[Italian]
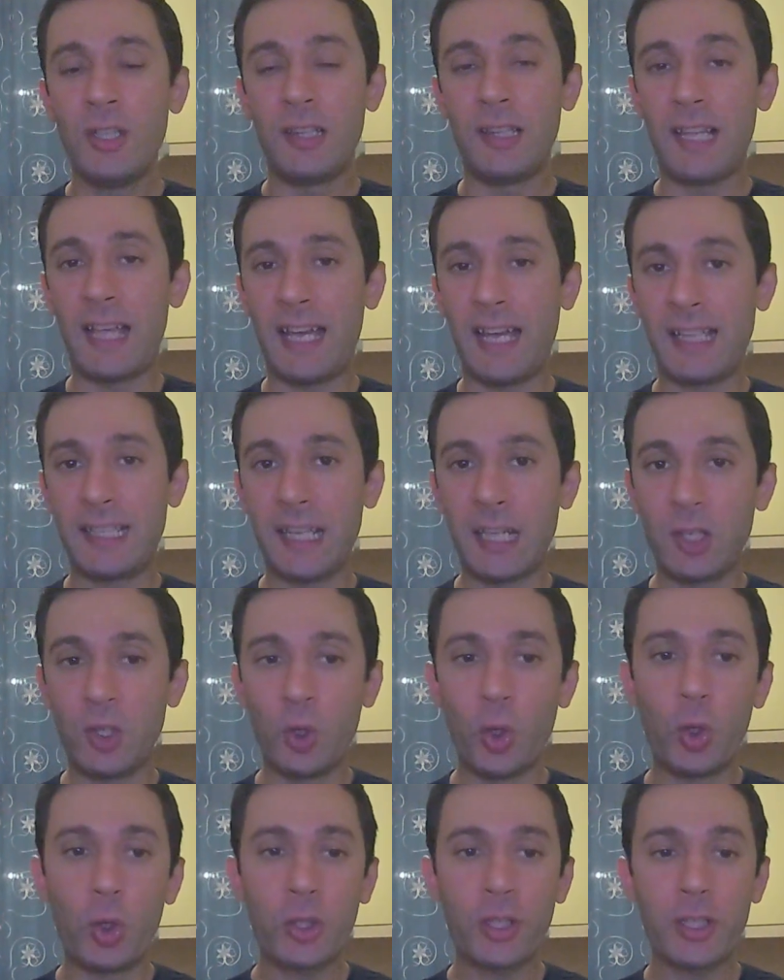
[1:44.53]
la, la
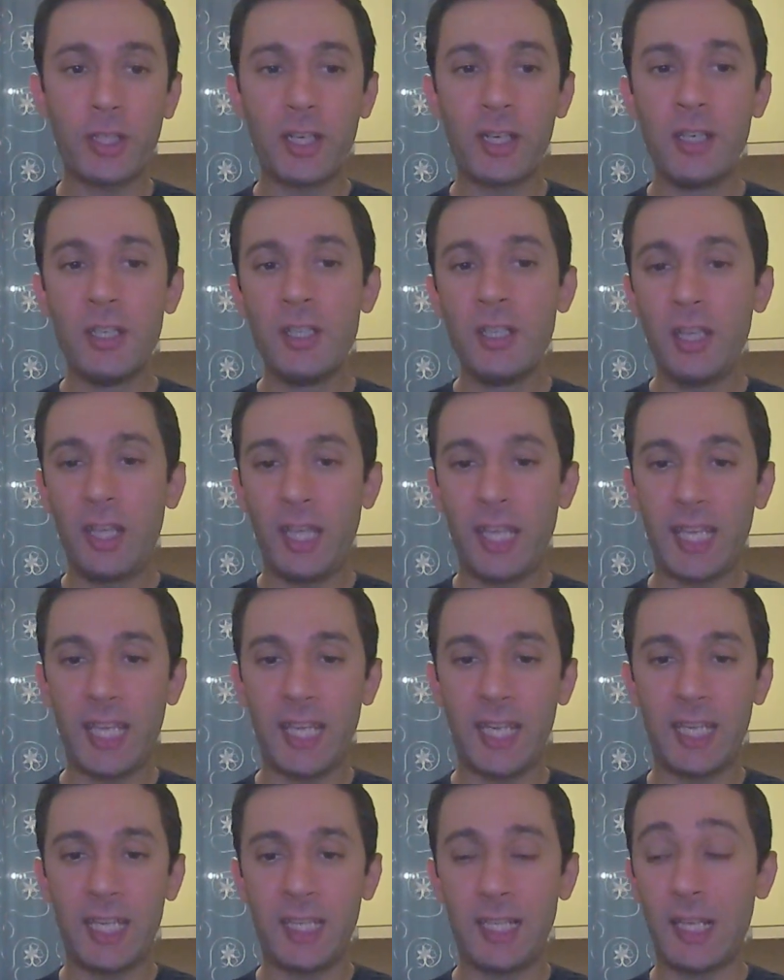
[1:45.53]
lore
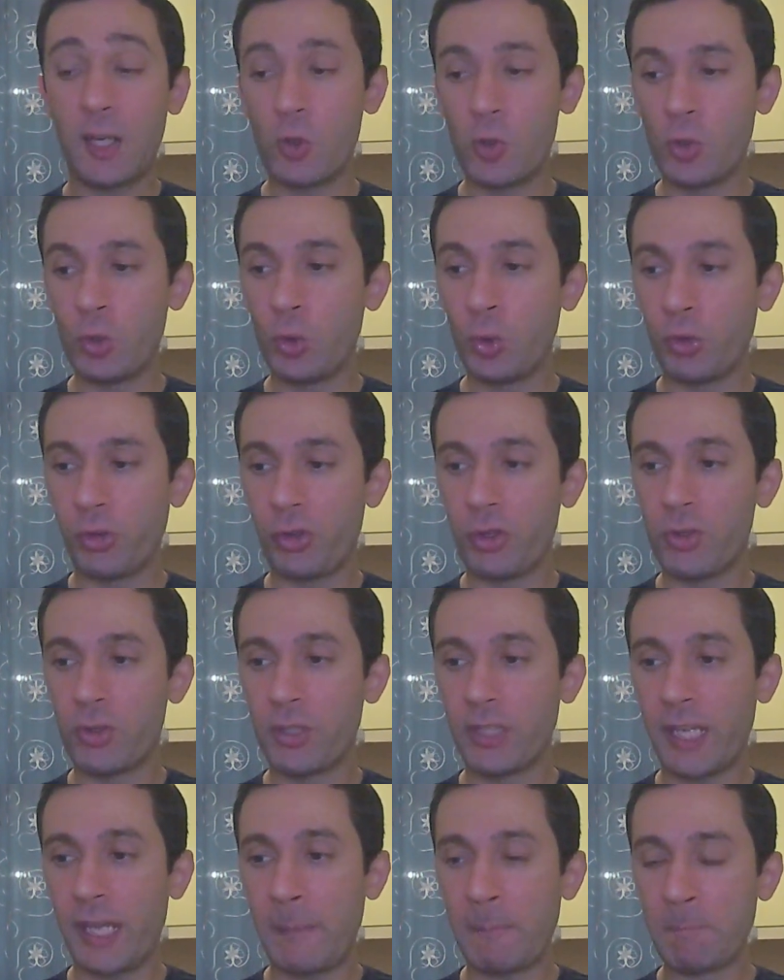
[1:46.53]
e la
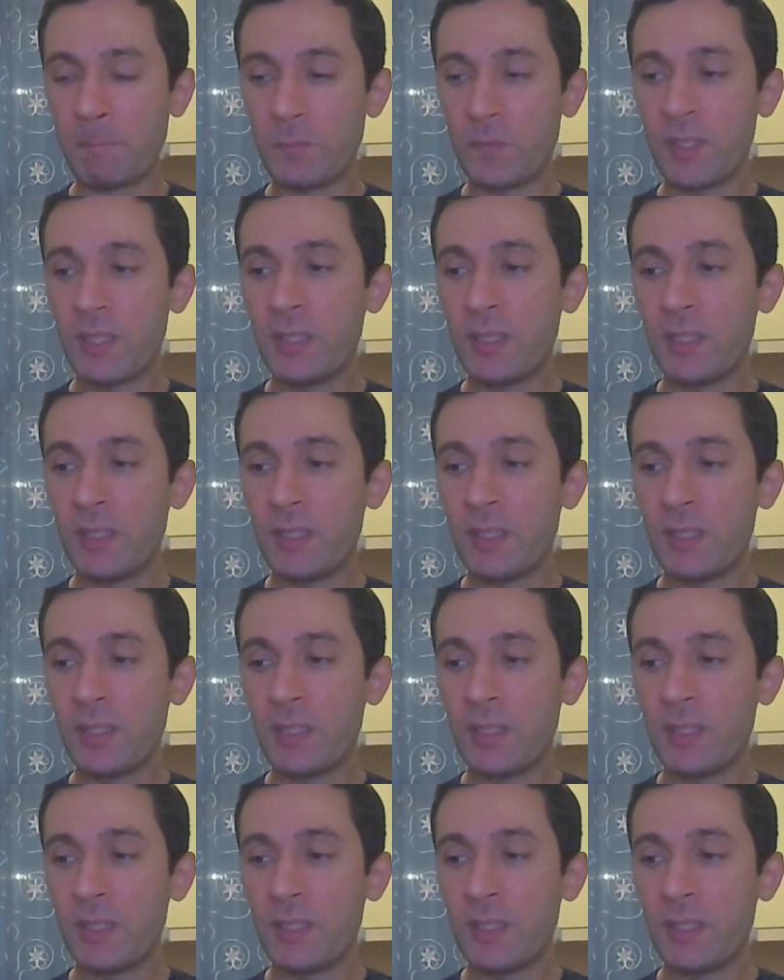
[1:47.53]
conclusione.